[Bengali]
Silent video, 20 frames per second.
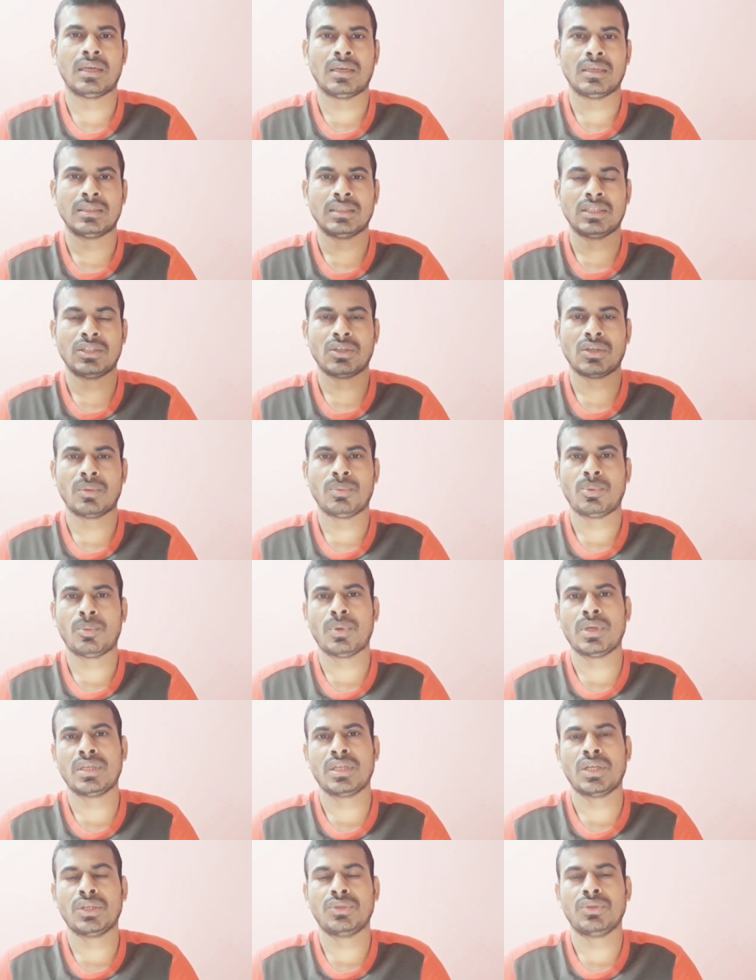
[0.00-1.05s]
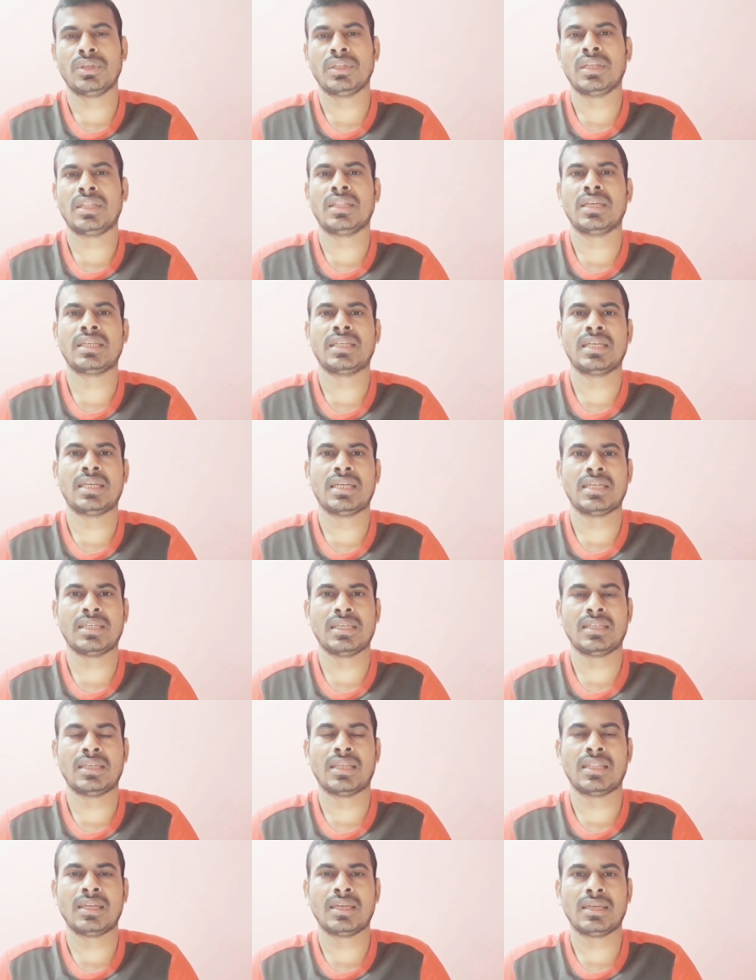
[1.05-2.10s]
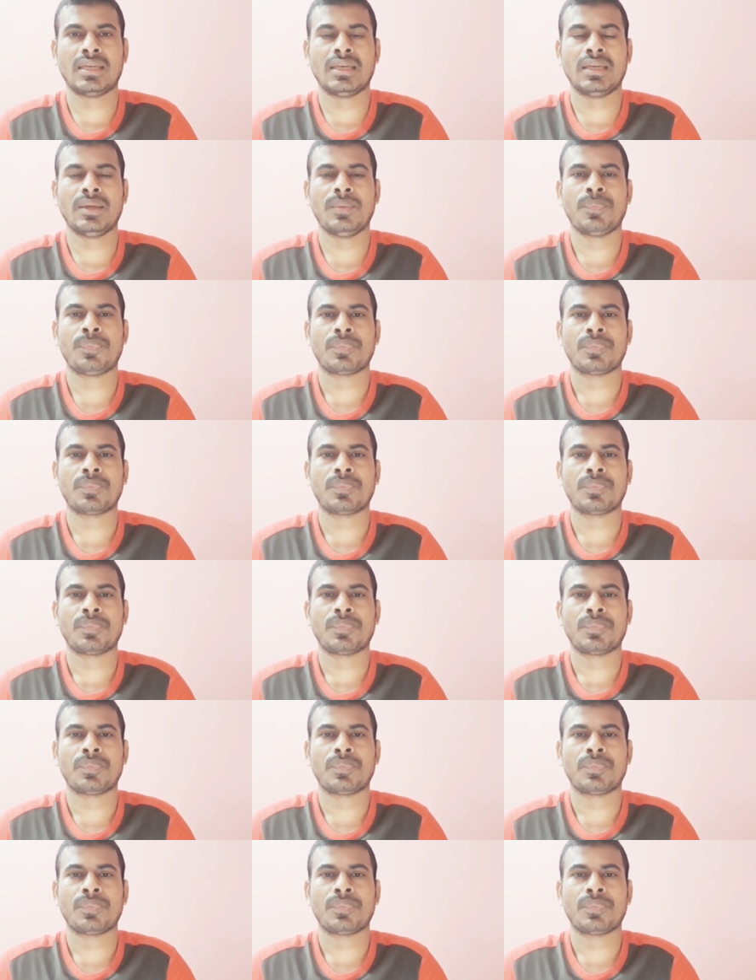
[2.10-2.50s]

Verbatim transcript: যে সকল প্রবাসীরা ছুটিতে দেশে গেছে তাদেরকে